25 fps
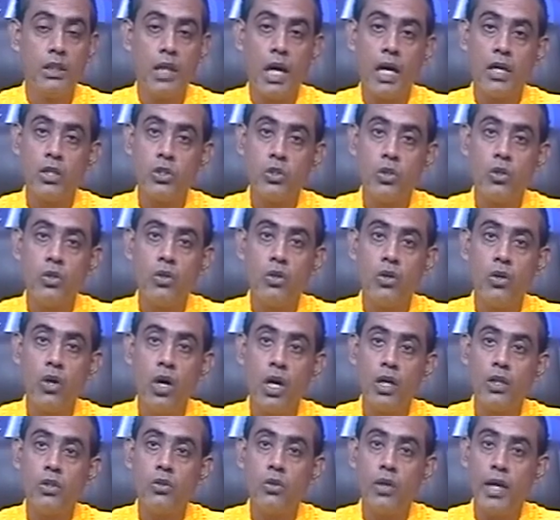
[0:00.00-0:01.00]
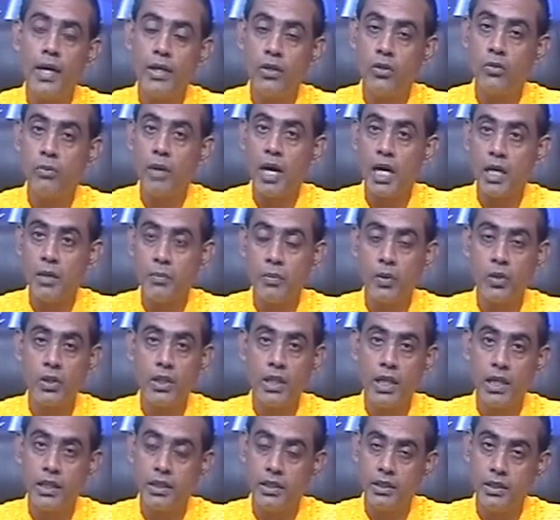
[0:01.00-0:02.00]
তার জন্য হয়তো একটু ভারী
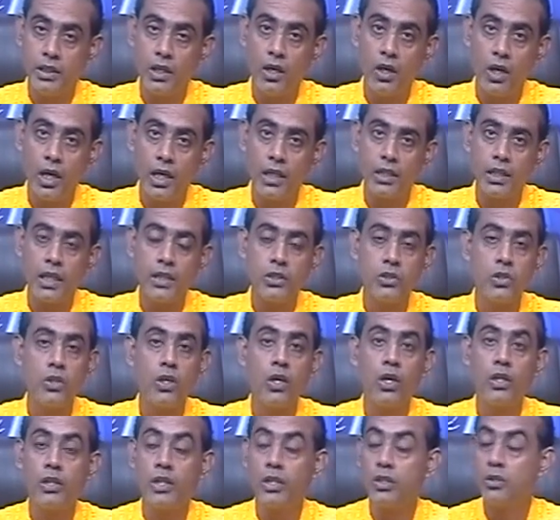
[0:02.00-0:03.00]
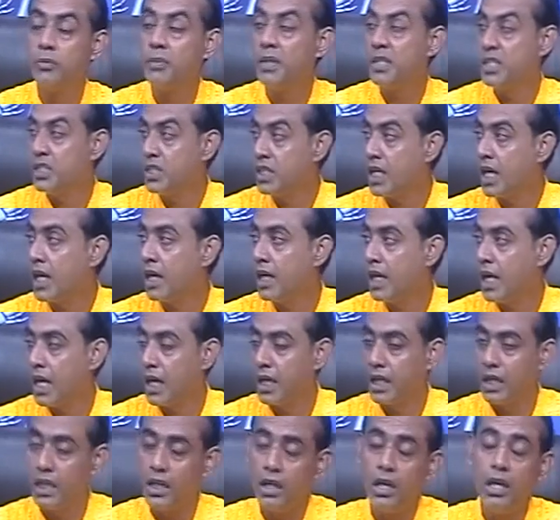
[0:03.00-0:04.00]
প্রতিকার দিতে হয় তার জন্য হয়তো একটু বেশি টাকা
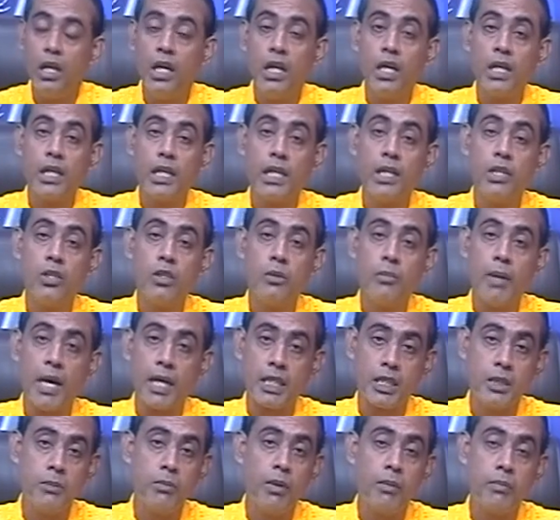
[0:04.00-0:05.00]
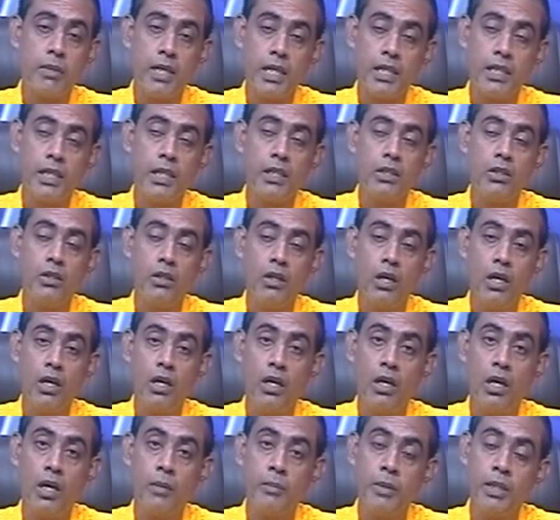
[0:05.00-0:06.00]
লাগে কিন্তু ম্যাক্সিমাম ক্ষেত্রে
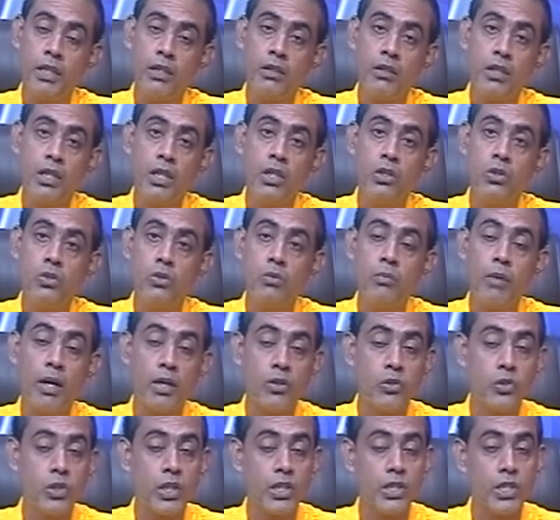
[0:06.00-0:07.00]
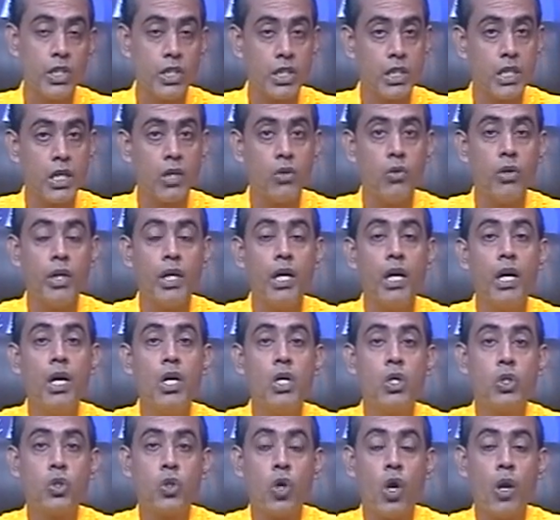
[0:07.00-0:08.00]
আমি কিন্তু মানুষকে চেষ্টা করি
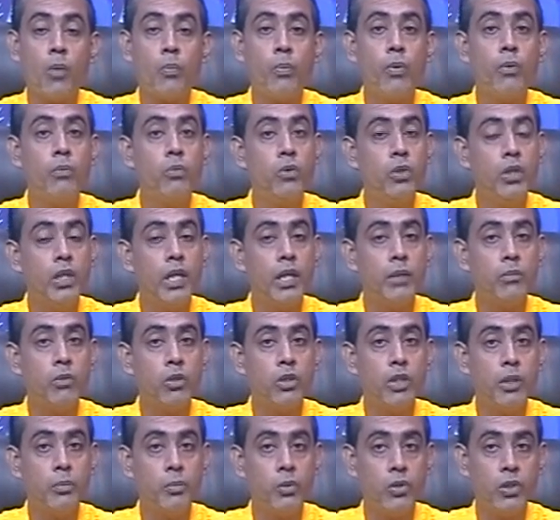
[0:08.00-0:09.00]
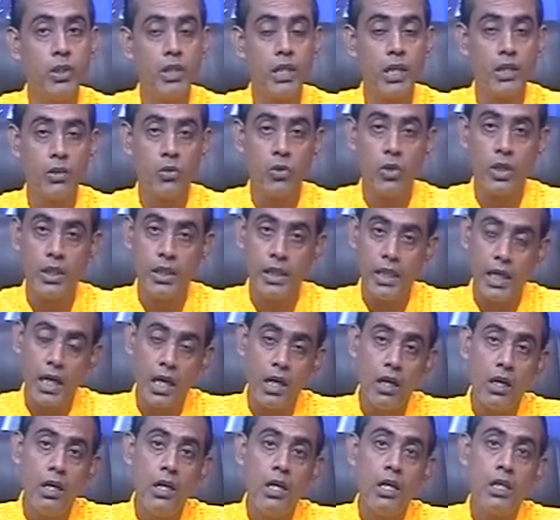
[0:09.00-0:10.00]
স্বল্প মূল্যের মধ্যে প্রতিকার করে দেয়া
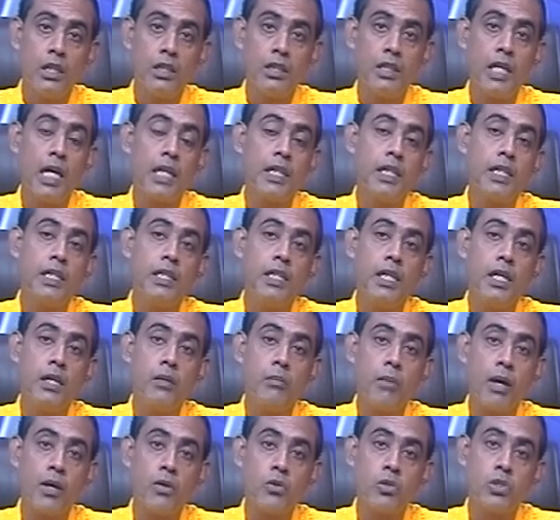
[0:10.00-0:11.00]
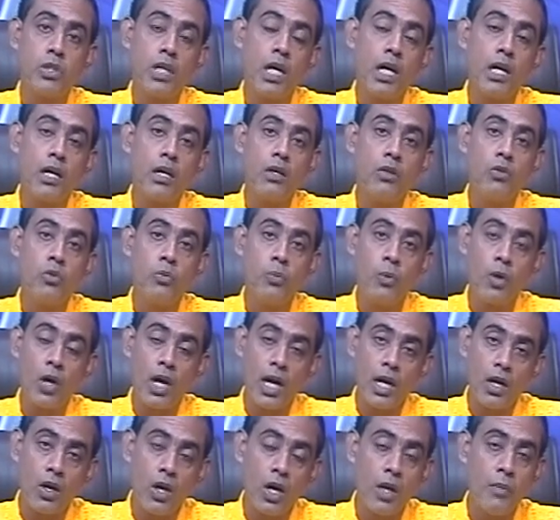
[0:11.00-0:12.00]
যাতে গিয়ে মানুষটা
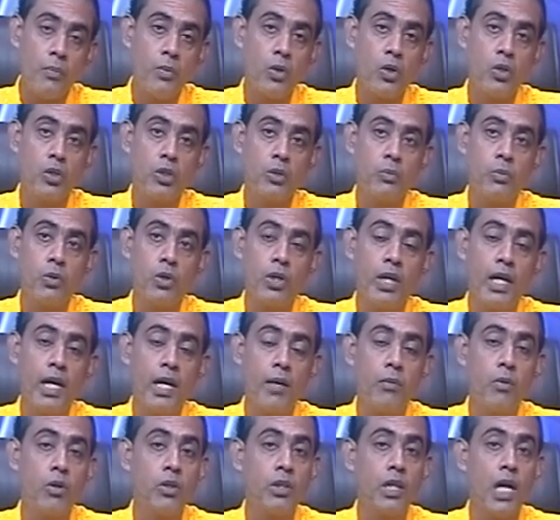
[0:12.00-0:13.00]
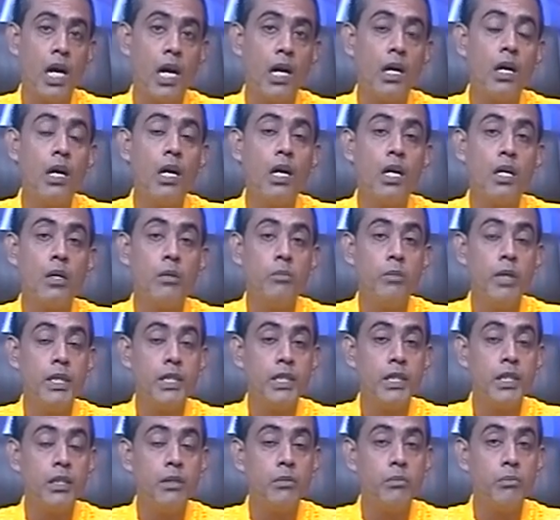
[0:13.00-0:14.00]
উপকার হয় প্রকৃতপক্ষে এবং তার
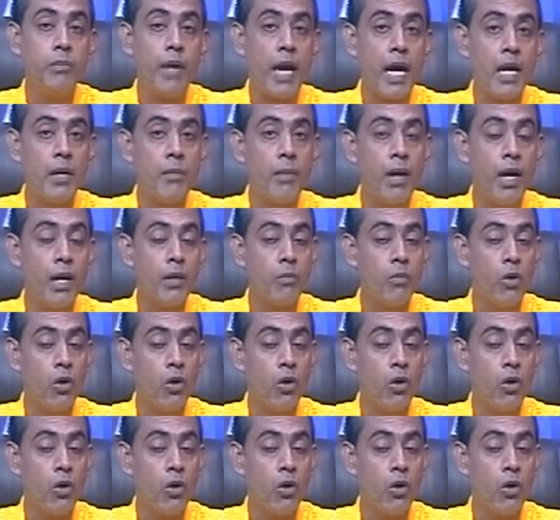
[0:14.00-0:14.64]
বেশি ব্যয়ভার